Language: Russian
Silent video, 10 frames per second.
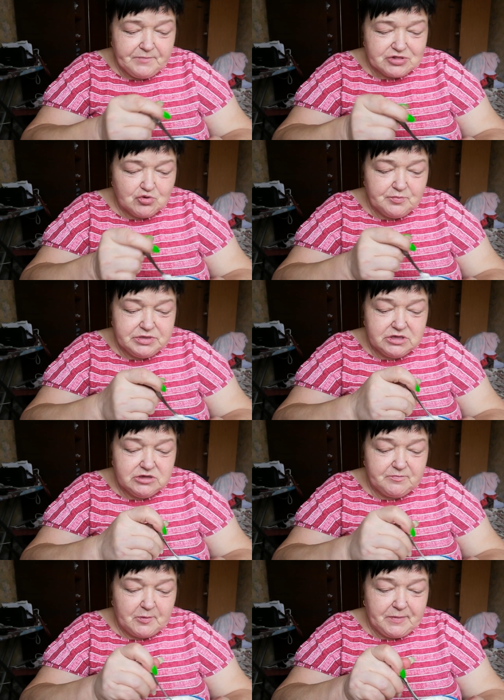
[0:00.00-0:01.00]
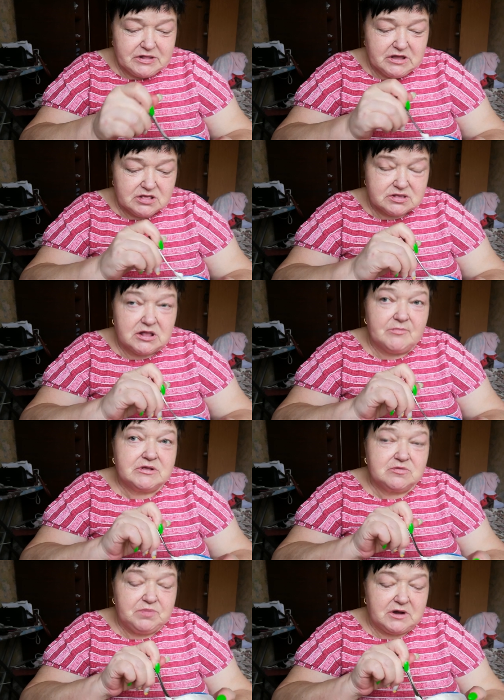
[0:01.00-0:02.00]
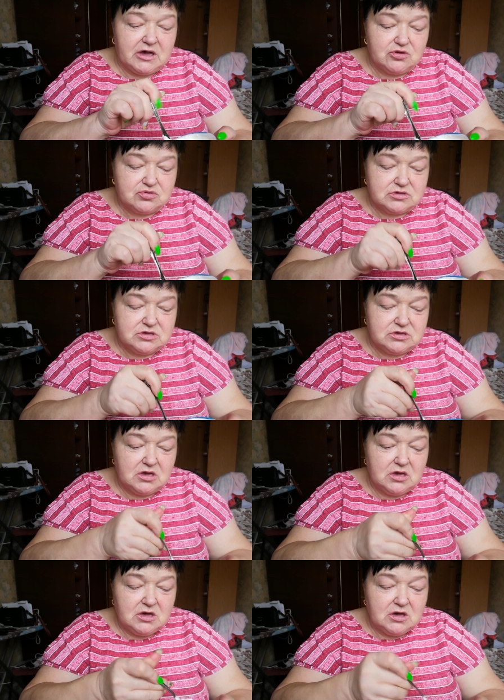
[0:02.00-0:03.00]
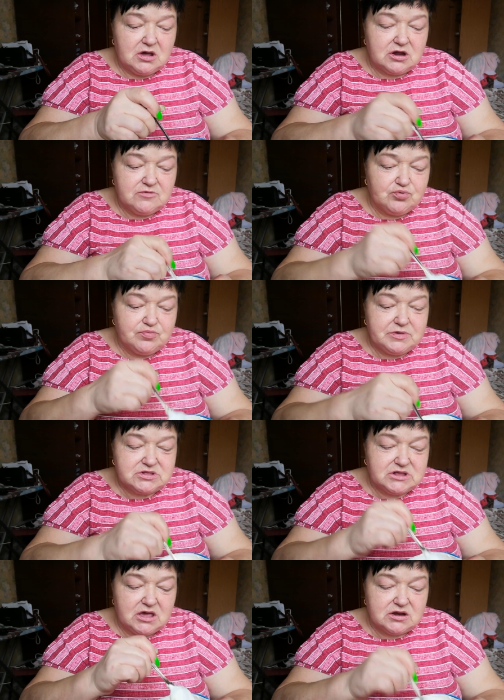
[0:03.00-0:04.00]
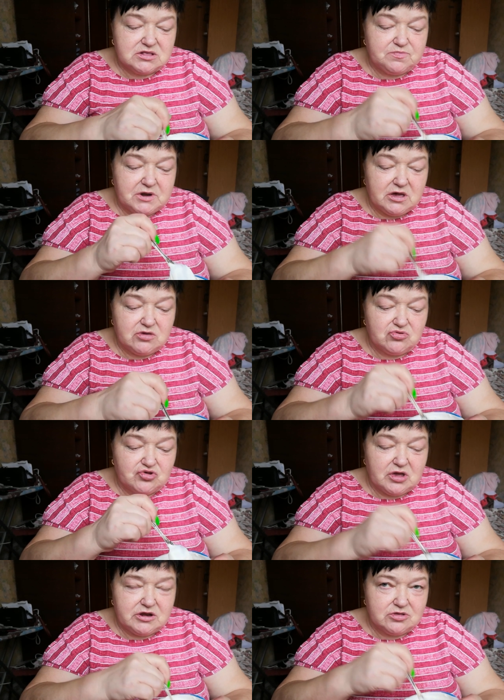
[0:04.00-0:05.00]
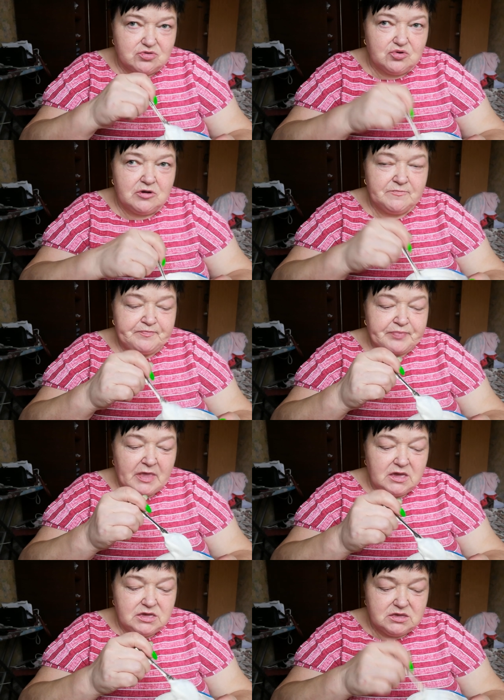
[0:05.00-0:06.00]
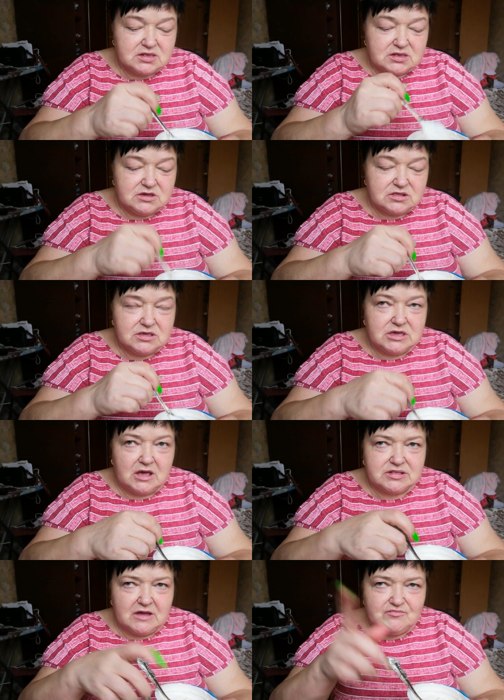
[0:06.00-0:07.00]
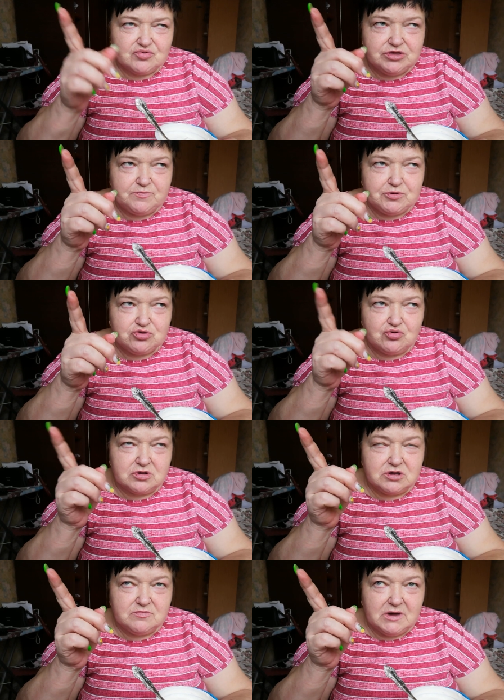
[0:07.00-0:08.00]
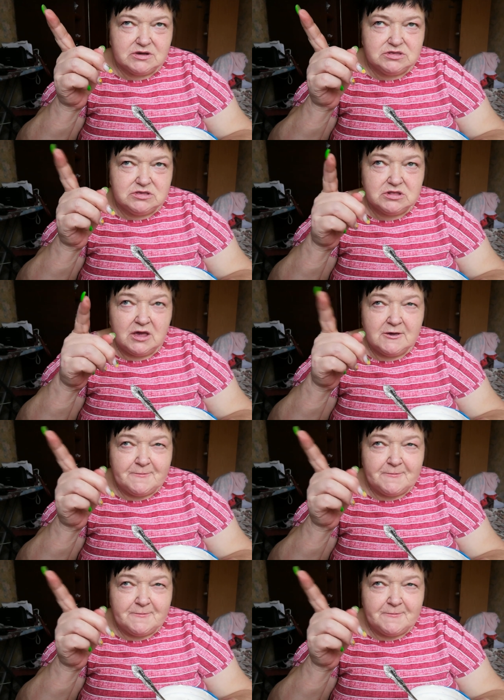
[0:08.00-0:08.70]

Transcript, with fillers: потом мне не попадалось. Там разбирают и рыбу ментай разбирают жареную, и сырники. А там, где пятерка и магнит,